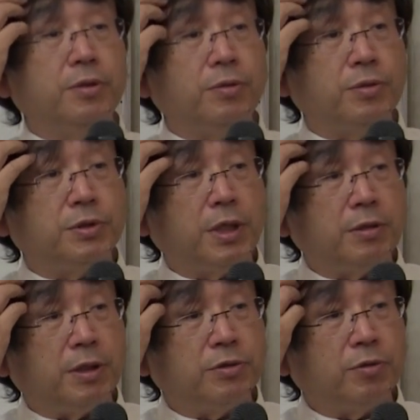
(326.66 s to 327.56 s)
こちら
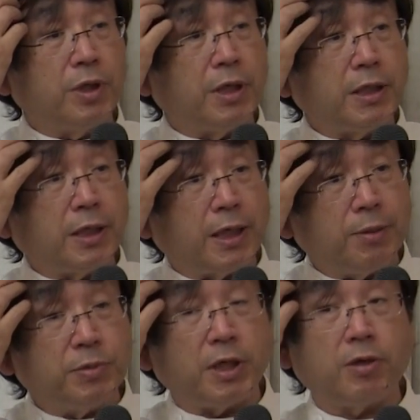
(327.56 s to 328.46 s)
には依存がないか
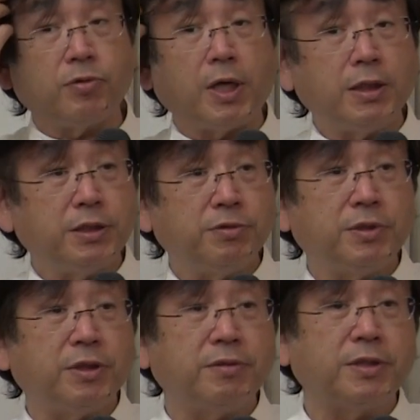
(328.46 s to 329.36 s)
らみたいなことを暗に
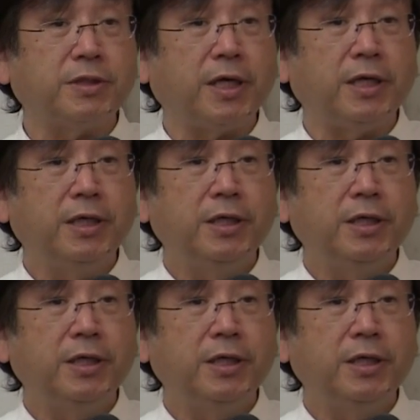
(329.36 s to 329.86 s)
言ってるんですね。